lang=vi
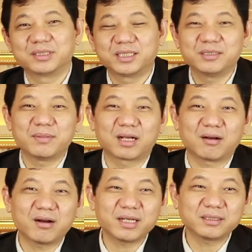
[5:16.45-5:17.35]
khi mà
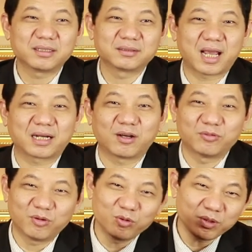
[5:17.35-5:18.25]
có cái tình trạng đầu vú